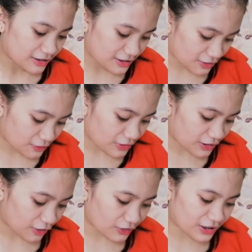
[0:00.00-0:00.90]
Tapos
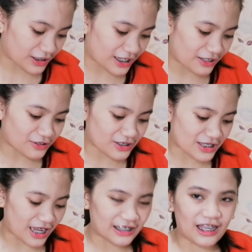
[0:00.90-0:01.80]
nagulat ako niregalo
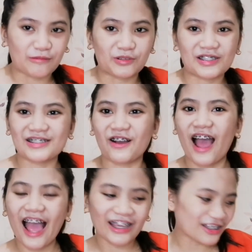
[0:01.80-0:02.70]
niya sa akin. So,
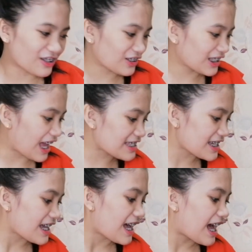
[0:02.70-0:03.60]
ayun
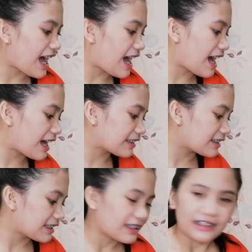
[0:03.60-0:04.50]
guys. At,
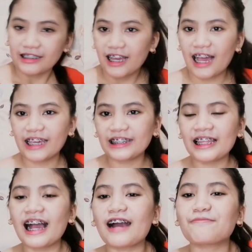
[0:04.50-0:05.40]

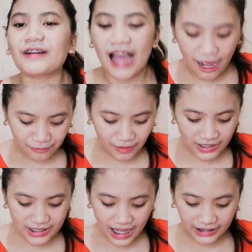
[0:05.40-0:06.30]
ayun lang ang
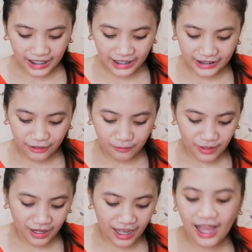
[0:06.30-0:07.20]
pag-unbox natin ng
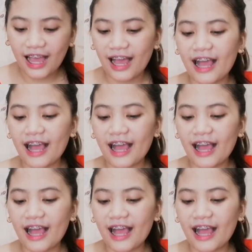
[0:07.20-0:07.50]
mga